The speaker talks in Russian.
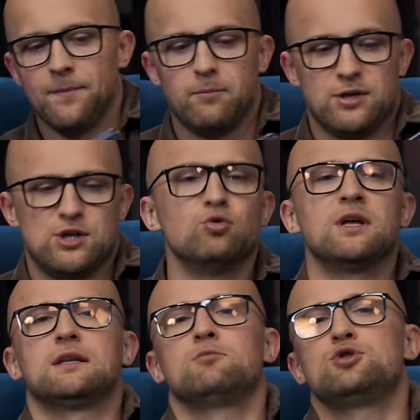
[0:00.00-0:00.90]
Почему на
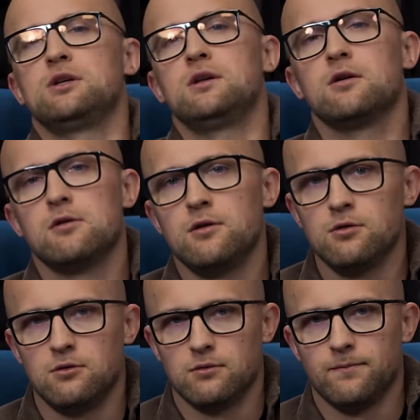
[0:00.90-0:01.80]
это мужчины не
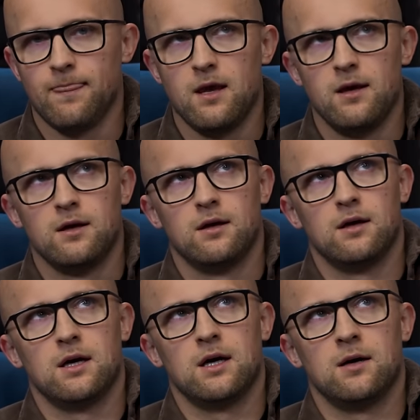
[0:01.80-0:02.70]
клюют?
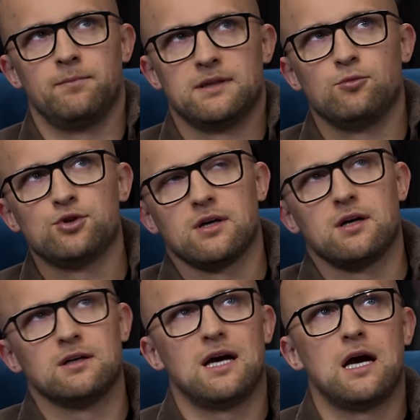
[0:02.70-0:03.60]
Э, потому что
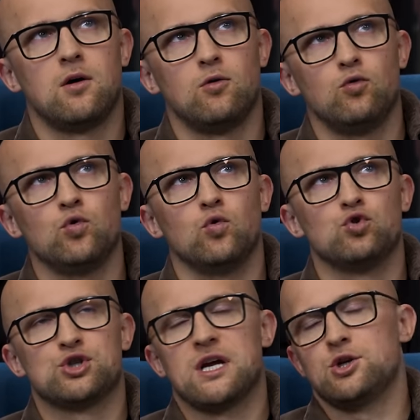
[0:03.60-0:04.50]
когда у, у
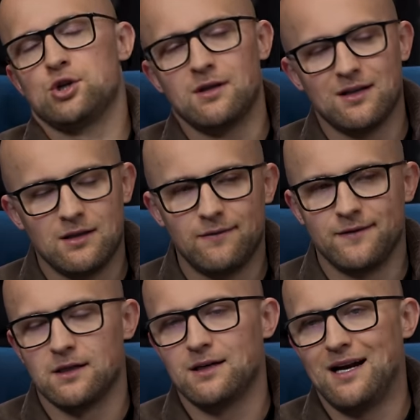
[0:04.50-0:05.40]
женщины одна
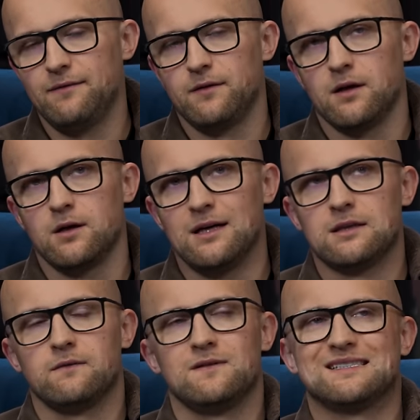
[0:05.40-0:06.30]
фотография,
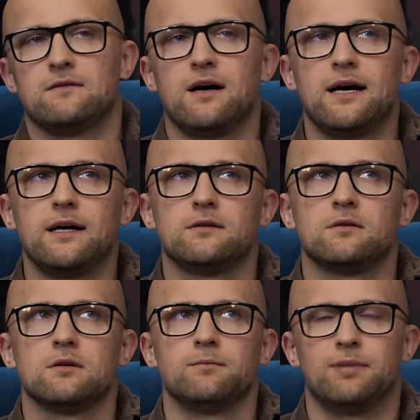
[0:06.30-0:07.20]
это вызывает
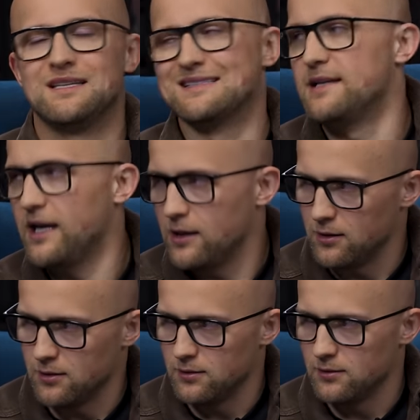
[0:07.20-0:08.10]

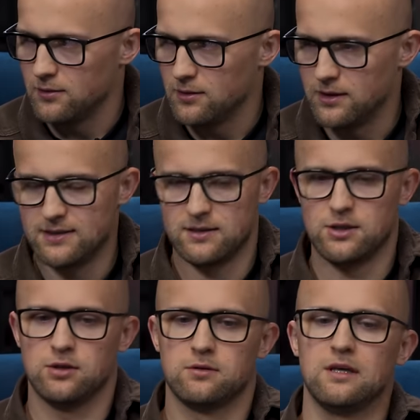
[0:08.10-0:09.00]
подозрение. Да,
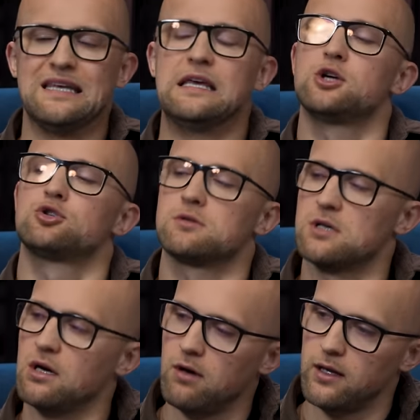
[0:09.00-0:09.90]
значит, ей что
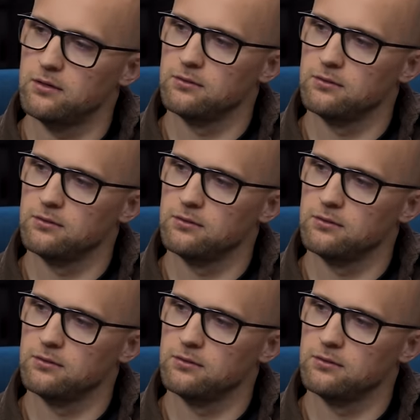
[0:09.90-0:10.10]
скрывать.